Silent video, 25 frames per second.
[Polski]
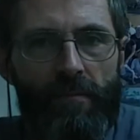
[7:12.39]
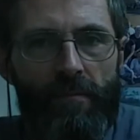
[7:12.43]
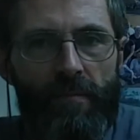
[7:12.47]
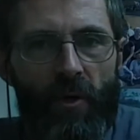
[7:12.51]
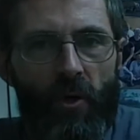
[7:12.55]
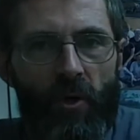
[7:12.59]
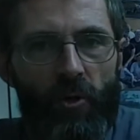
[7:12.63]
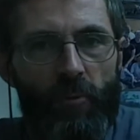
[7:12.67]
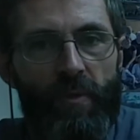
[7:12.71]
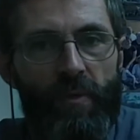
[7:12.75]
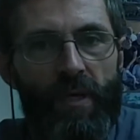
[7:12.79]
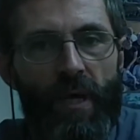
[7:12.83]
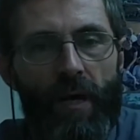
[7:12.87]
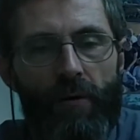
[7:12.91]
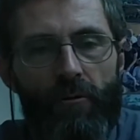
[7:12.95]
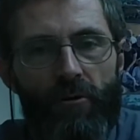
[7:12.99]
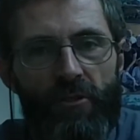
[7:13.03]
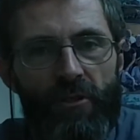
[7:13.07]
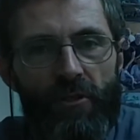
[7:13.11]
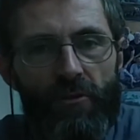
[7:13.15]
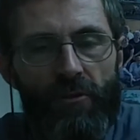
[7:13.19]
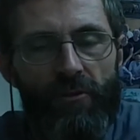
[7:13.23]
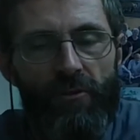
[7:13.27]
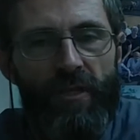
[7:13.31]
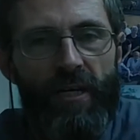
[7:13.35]
Odbijało
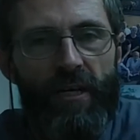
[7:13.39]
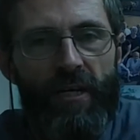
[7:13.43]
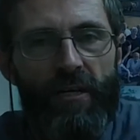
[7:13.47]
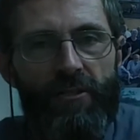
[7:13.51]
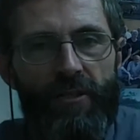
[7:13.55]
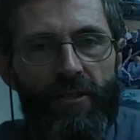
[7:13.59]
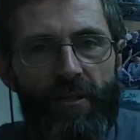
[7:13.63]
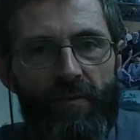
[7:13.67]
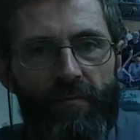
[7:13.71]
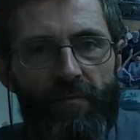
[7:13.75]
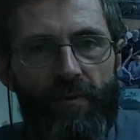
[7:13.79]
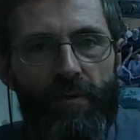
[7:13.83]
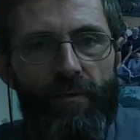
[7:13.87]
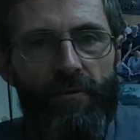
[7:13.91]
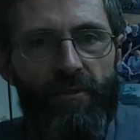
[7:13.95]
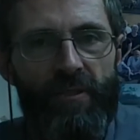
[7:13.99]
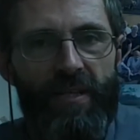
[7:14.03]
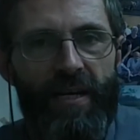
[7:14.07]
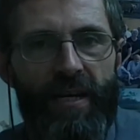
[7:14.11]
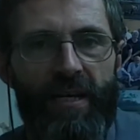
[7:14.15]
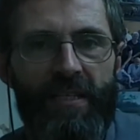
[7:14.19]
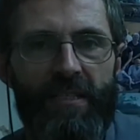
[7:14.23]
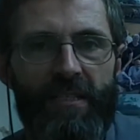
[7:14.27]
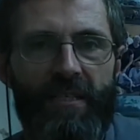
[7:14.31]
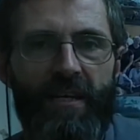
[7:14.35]
się to także w
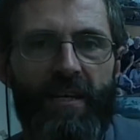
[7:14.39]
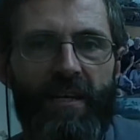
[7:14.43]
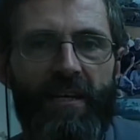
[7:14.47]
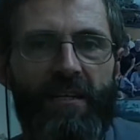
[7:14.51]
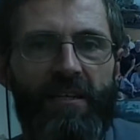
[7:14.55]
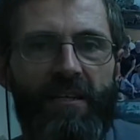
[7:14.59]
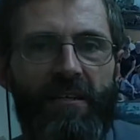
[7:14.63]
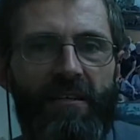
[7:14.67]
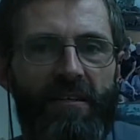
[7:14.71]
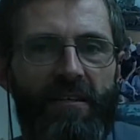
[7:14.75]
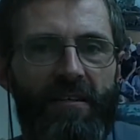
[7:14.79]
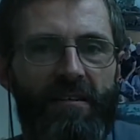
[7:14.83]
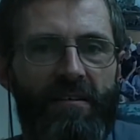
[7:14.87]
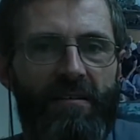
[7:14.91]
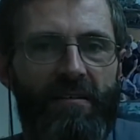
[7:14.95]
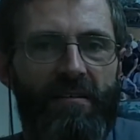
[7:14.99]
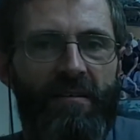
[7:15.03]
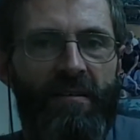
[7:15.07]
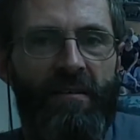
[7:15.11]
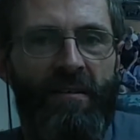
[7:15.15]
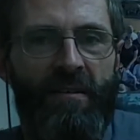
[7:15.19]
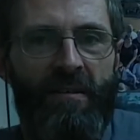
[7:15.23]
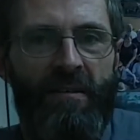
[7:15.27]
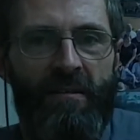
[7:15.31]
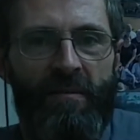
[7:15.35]
ilustracjach. E,
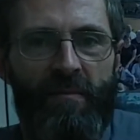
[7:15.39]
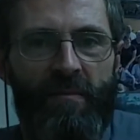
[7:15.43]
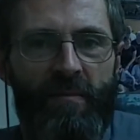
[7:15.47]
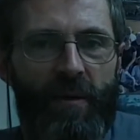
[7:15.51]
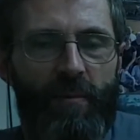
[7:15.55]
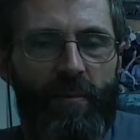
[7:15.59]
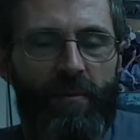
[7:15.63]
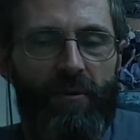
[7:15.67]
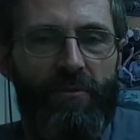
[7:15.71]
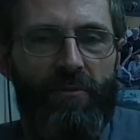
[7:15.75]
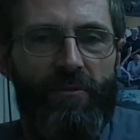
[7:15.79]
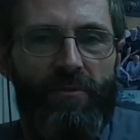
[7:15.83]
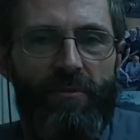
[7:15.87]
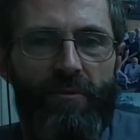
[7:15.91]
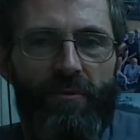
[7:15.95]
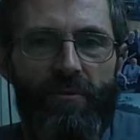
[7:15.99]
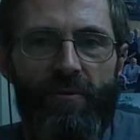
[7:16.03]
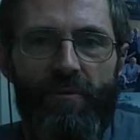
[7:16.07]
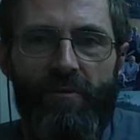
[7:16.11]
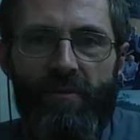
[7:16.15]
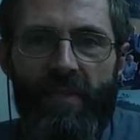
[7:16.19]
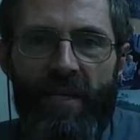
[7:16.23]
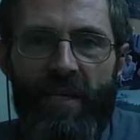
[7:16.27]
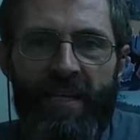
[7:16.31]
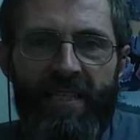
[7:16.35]
po
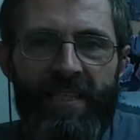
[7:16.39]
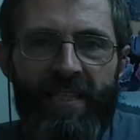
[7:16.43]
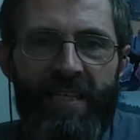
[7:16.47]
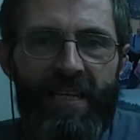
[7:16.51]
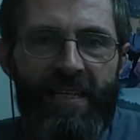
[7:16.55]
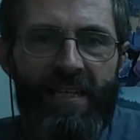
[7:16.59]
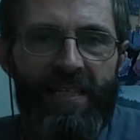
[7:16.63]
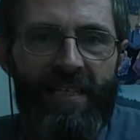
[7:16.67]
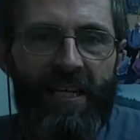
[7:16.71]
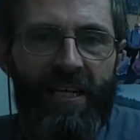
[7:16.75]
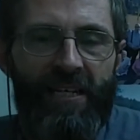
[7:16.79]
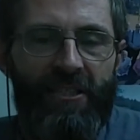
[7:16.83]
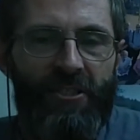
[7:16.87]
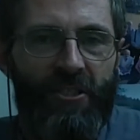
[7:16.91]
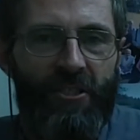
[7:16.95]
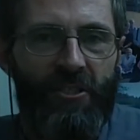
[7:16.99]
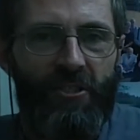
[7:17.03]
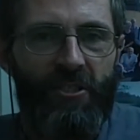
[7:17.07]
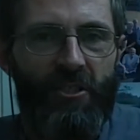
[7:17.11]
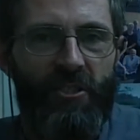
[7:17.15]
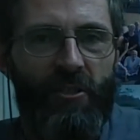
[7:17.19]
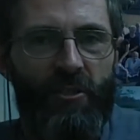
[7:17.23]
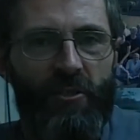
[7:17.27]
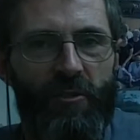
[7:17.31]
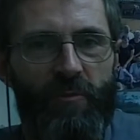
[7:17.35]
prostu
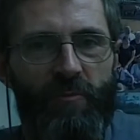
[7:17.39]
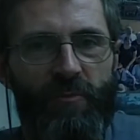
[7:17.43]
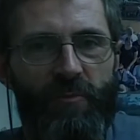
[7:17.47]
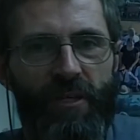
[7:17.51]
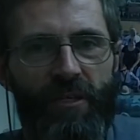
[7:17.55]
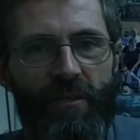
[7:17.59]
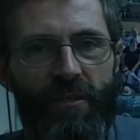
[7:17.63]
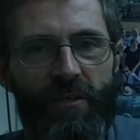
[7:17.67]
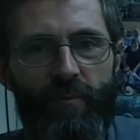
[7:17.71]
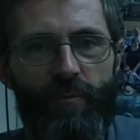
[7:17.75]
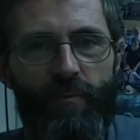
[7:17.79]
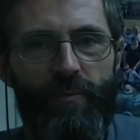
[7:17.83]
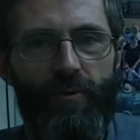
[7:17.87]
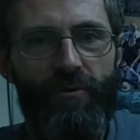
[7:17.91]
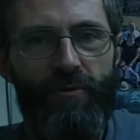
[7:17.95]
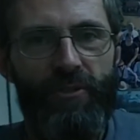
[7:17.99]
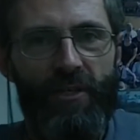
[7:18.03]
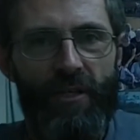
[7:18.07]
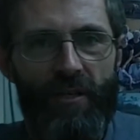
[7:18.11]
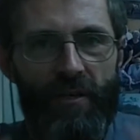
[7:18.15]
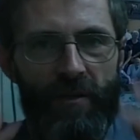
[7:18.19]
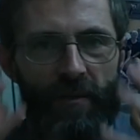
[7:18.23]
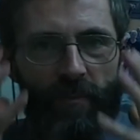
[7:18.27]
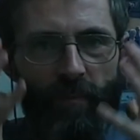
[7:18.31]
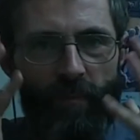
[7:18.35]
Neandertalczycy mieli
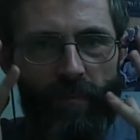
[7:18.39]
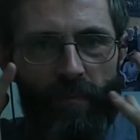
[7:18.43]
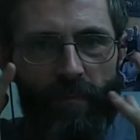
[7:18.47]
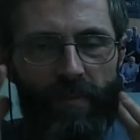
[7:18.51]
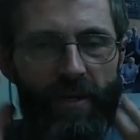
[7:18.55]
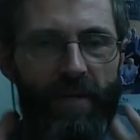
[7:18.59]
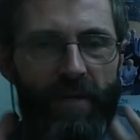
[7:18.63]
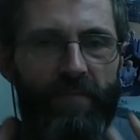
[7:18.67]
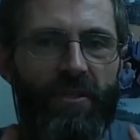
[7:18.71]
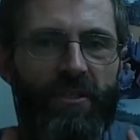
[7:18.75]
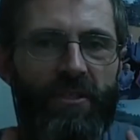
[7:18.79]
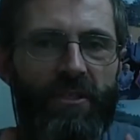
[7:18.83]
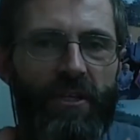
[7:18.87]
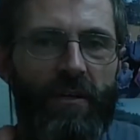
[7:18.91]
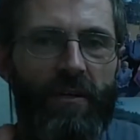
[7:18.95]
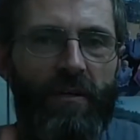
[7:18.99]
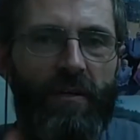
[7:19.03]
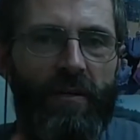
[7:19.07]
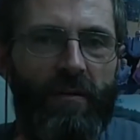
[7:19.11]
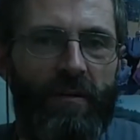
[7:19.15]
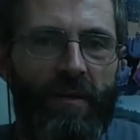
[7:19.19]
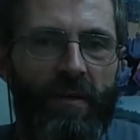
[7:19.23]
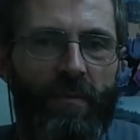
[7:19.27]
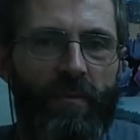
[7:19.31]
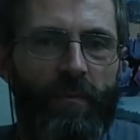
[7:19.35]
buzie prawie
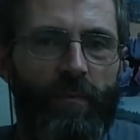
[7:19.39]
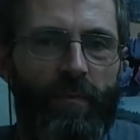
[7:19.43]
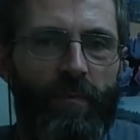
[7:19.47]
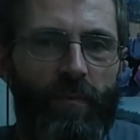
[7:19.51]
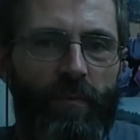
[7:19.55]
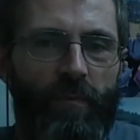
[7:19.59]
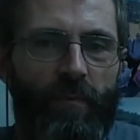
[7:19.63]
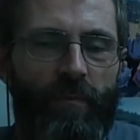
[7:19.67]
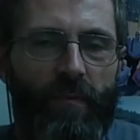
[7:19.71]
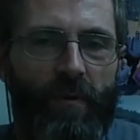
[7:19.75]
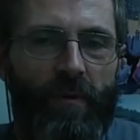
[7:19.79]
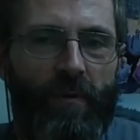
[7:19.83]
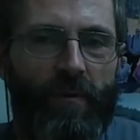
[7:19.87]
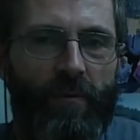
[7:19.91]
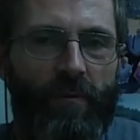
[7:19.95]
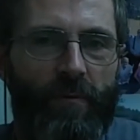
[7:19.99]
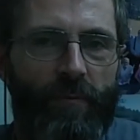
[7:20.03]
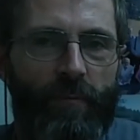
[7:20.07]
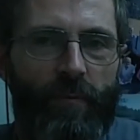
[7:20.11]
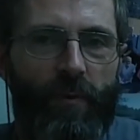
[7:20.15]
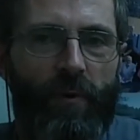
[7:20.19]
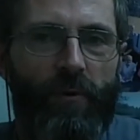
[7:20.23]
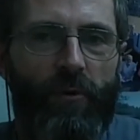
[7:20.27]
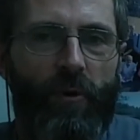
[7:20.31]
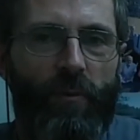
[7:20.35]
że e,
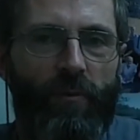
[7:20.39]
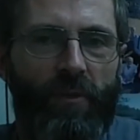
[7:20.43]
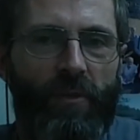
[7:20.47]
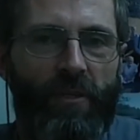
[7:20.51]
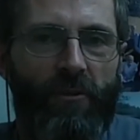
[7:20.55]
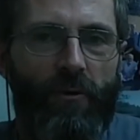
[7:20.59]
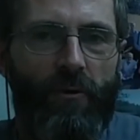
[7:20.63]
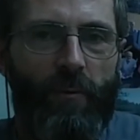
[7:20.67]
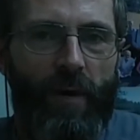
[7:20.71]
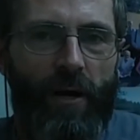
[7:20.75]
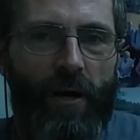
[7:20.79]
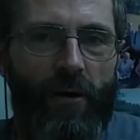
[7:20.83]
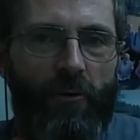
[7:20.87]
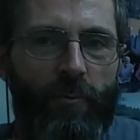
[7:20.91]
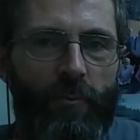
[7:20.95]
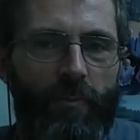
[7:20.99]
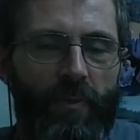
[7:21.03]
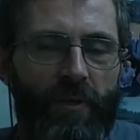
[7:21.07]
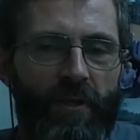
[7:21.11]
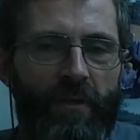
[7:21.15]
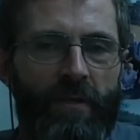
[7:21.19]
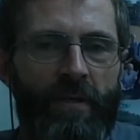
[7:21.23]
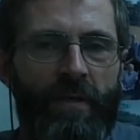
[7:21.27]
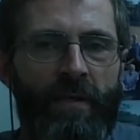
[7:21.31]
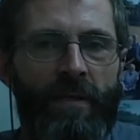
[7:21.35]
podobne do
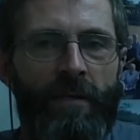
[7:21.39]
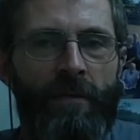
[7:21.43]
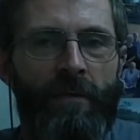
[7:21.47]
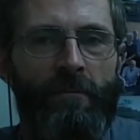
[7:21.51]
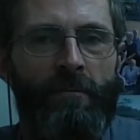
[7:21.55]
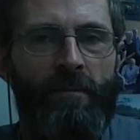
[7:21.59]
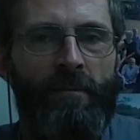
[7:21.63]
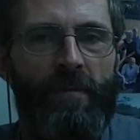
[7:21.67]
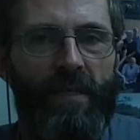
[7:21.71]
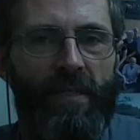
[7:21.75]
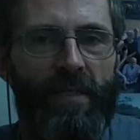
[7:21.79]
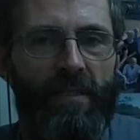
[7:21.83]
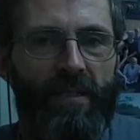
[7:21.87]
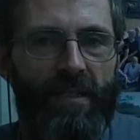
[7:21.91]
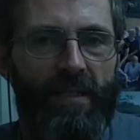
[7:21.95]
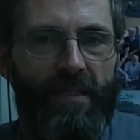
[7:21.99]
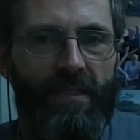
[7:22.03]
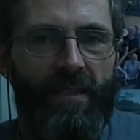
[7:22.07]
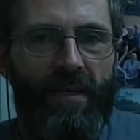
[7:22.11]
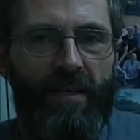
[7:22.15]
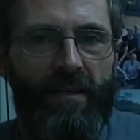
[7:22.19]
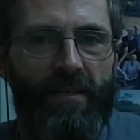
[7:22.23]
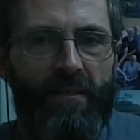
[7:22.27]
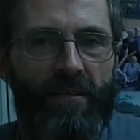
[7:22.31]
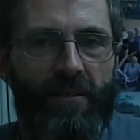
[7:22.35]
małpy i tak
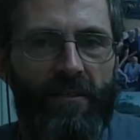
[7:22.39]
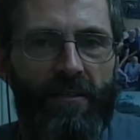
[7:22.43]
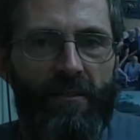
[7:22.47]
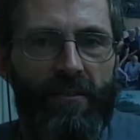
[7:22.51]
dalej.